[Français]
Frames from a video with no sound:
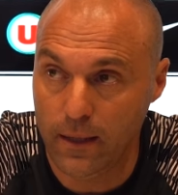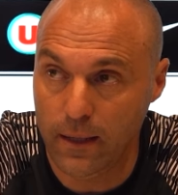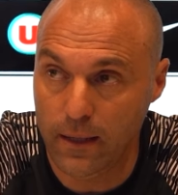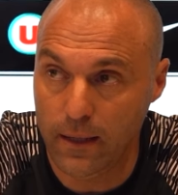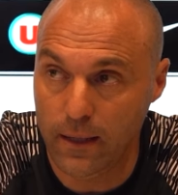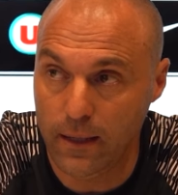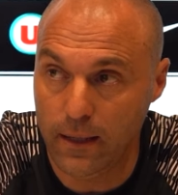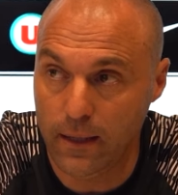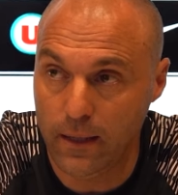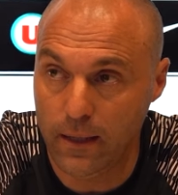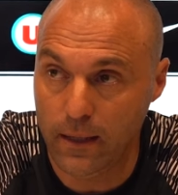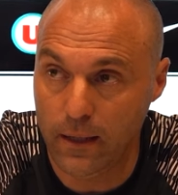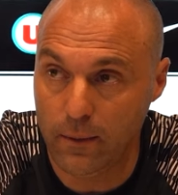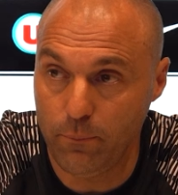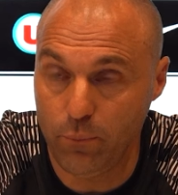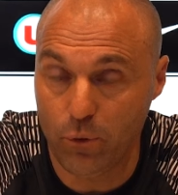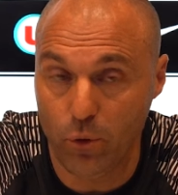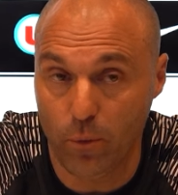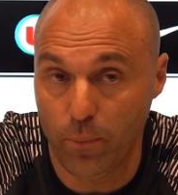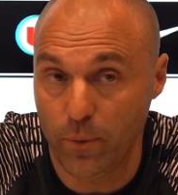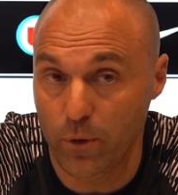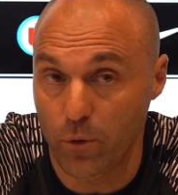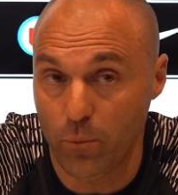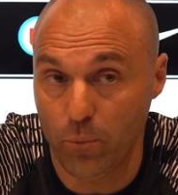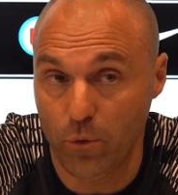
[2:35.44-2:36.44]
Et puis
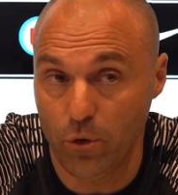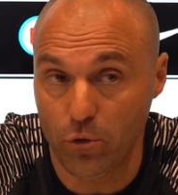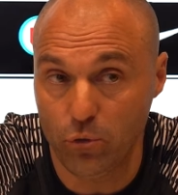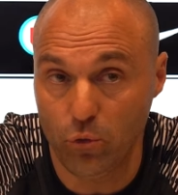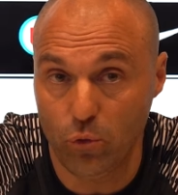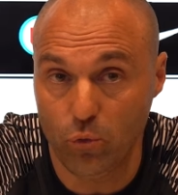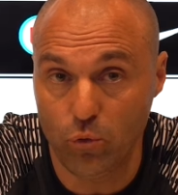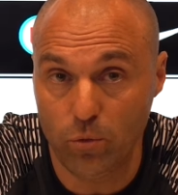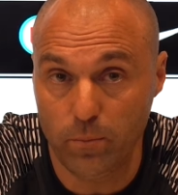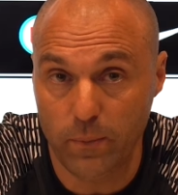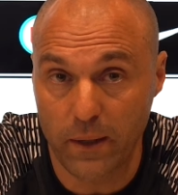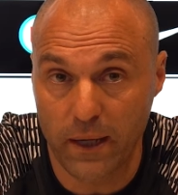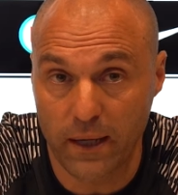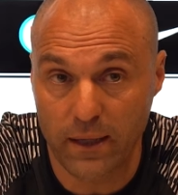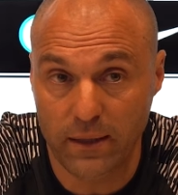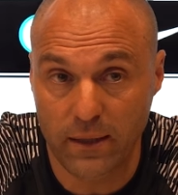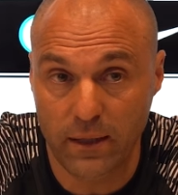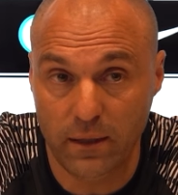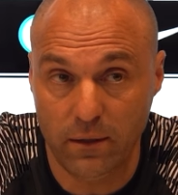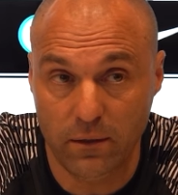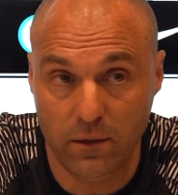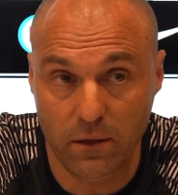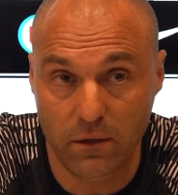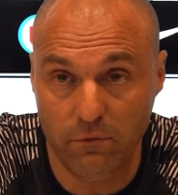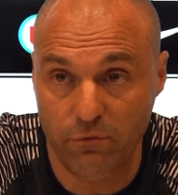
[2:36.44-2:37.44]
après, on prend deux coups de pied
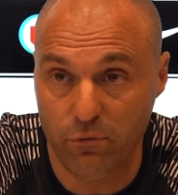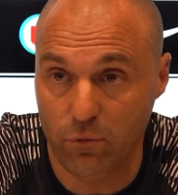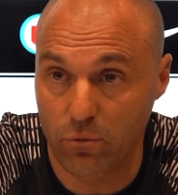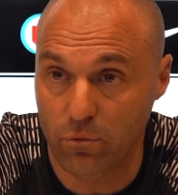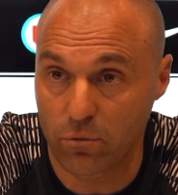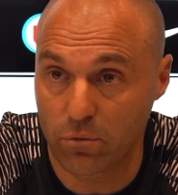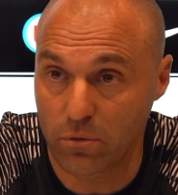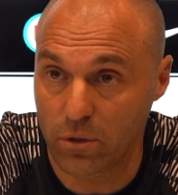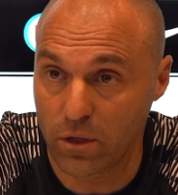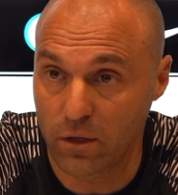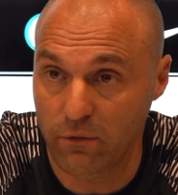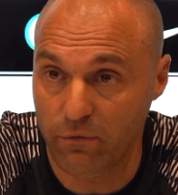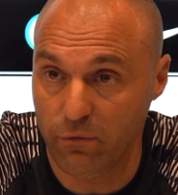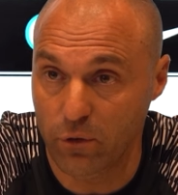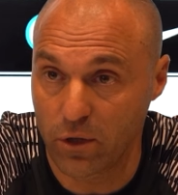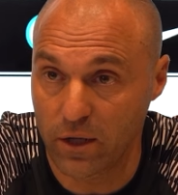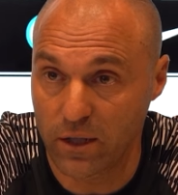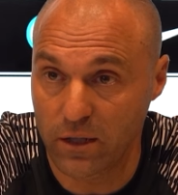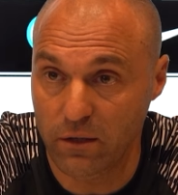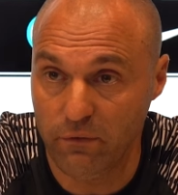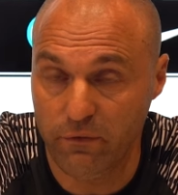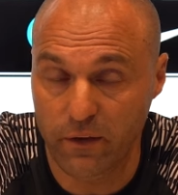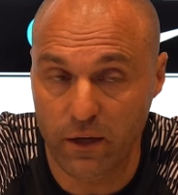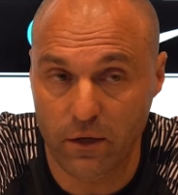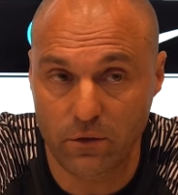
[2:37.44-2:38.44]
arrêtés qui font, qui font la
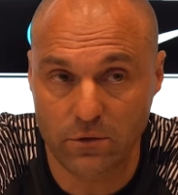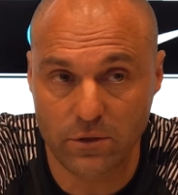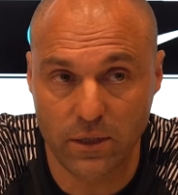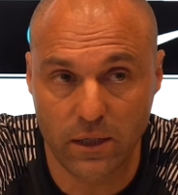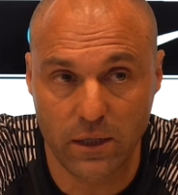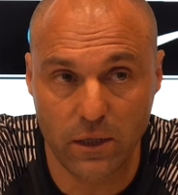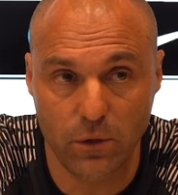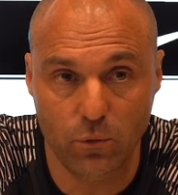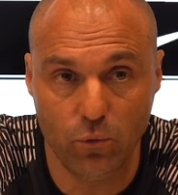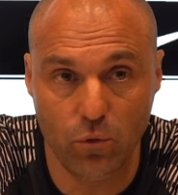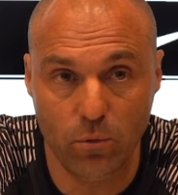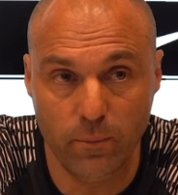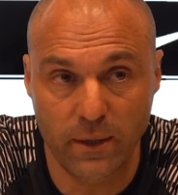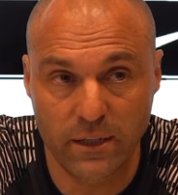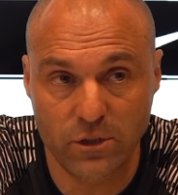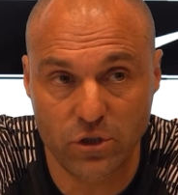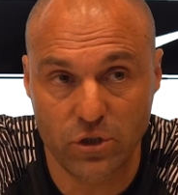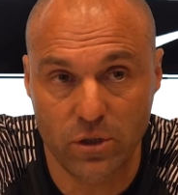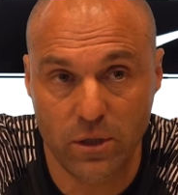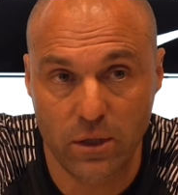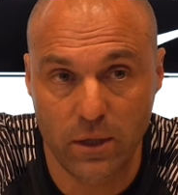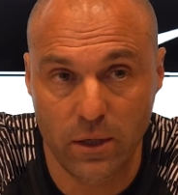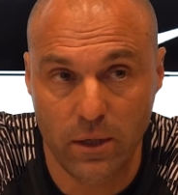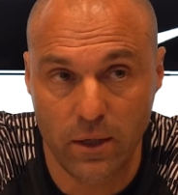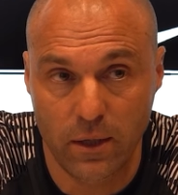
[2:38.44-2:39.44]
différence et qui tuent le match.